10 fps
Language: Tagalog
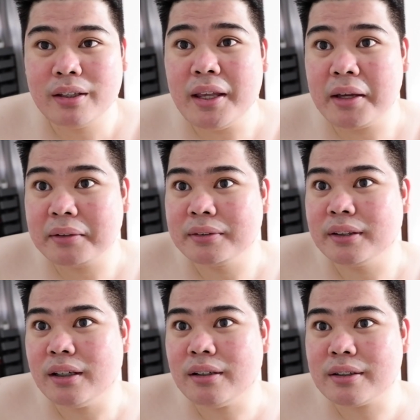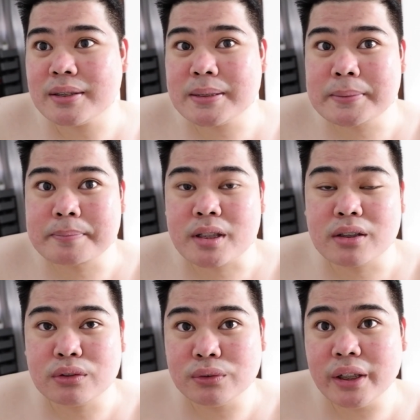yeah, um,
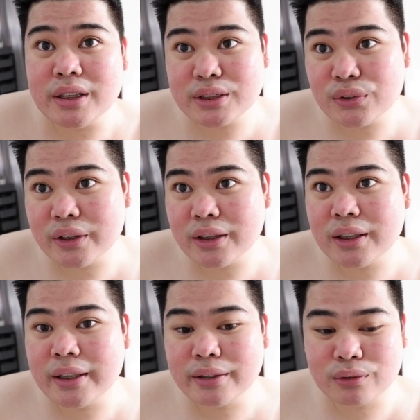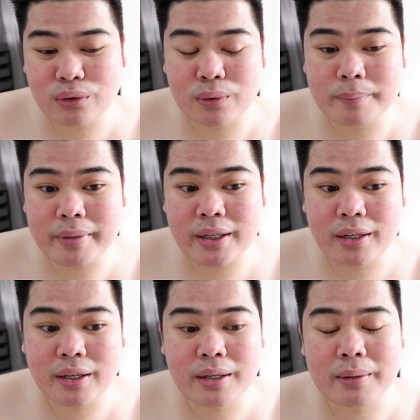two days yung inalat ko
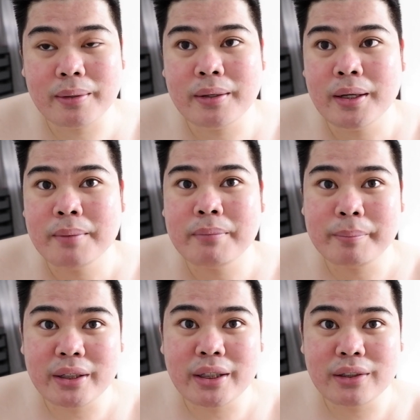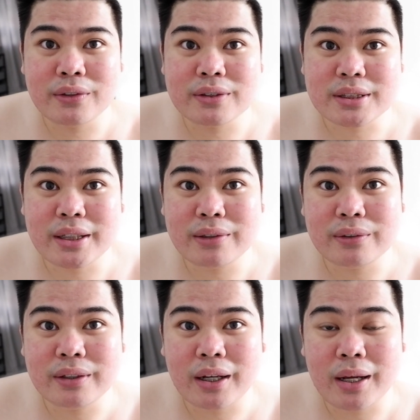para mabigyan yung skin
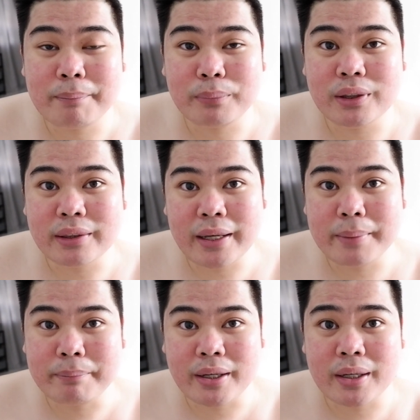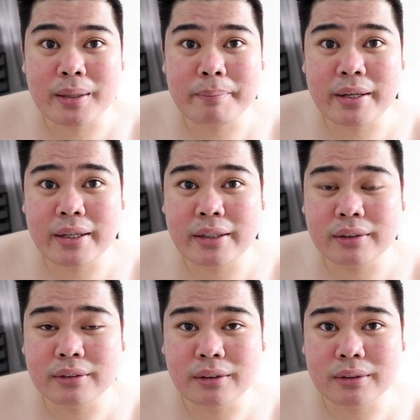ko ng ample time para
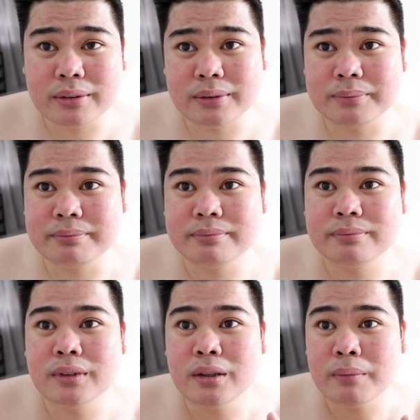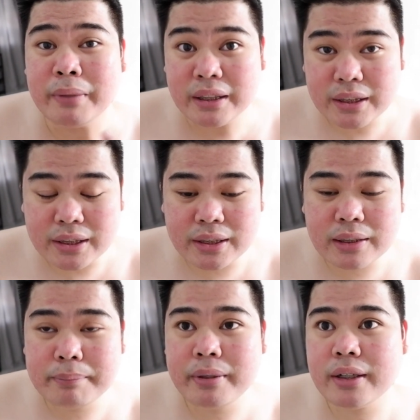mag um,
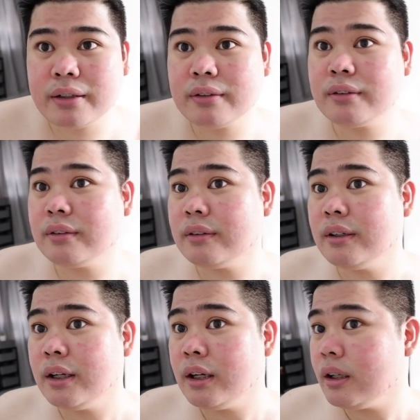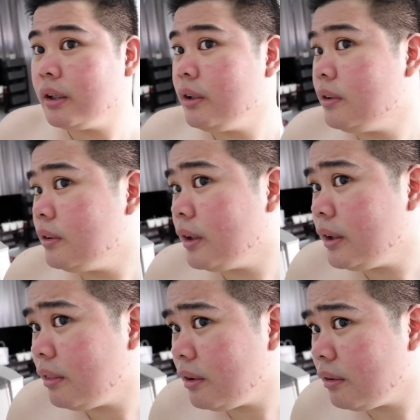mag-heal. Pero ngayon,
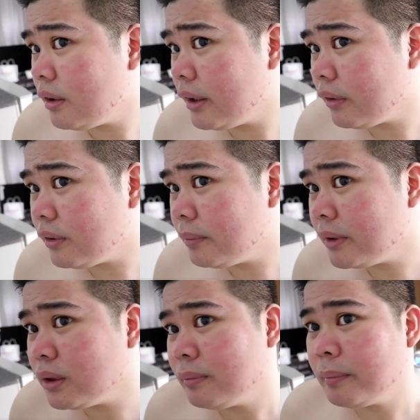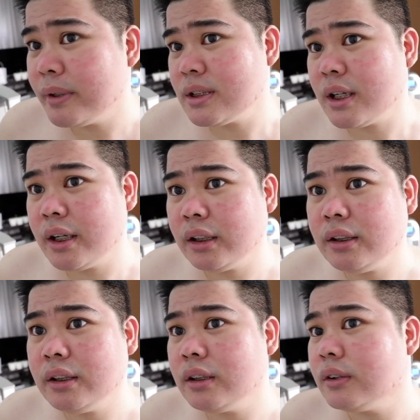I think kaya ko namang lumabas kahit
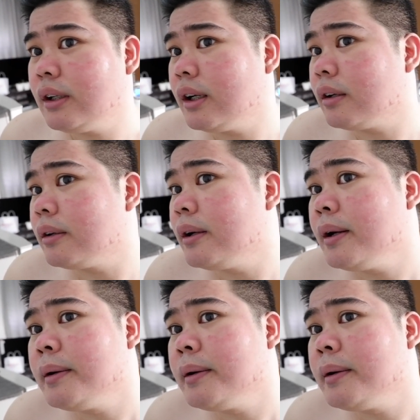ganito lang.